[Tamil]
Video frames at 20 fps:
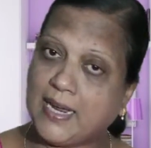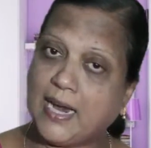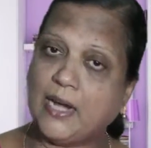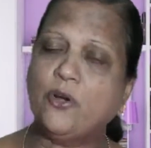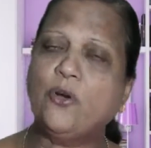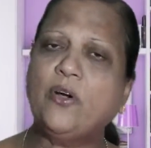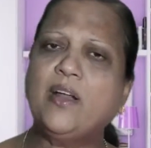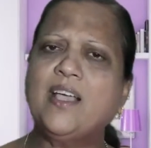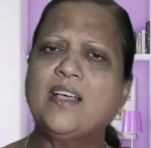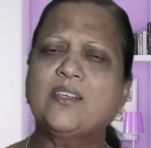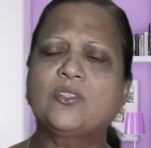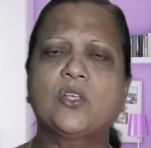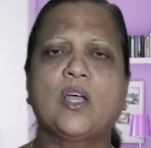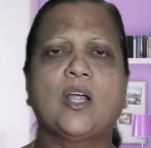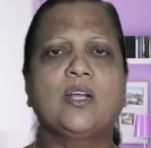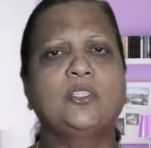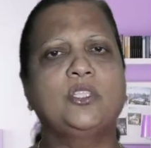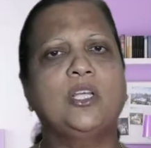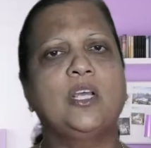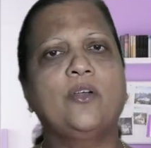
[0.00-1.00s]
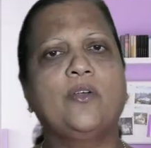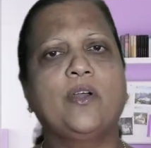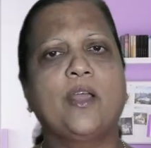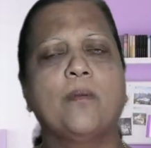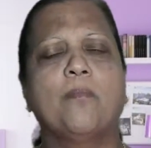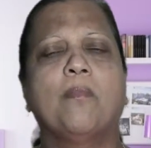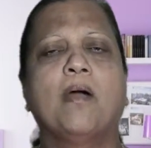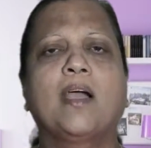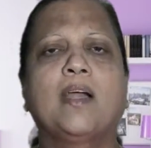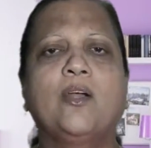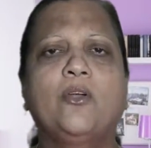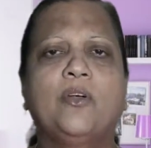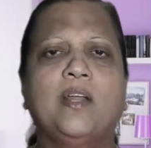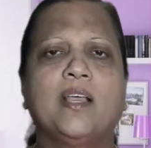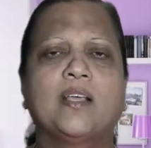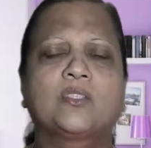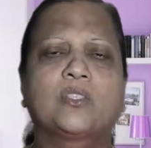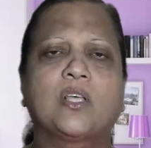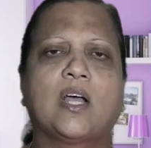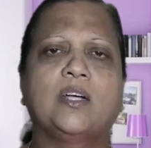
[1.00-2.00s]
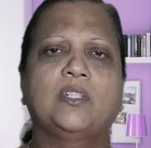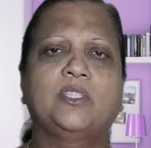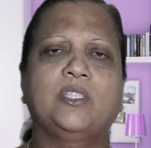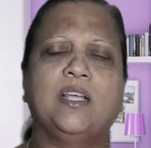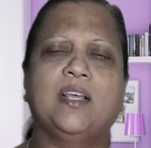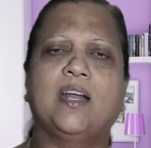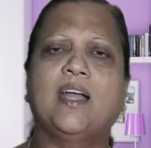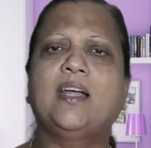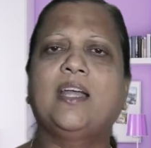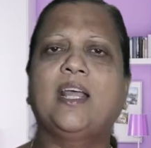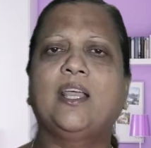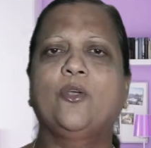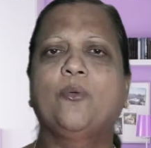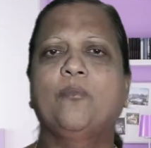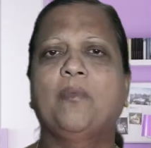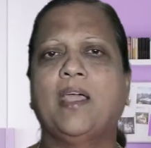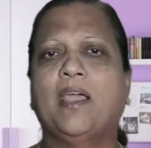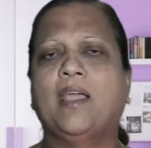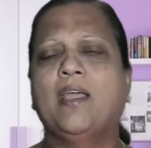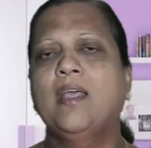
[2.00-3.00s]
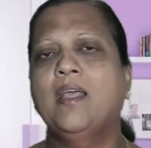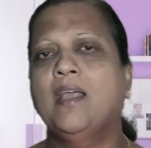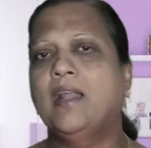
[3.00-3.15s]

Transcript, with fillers: என்னுடைய சாட்சி என்னுடைய மகளுடைய சாட்சி இரண்டையுமே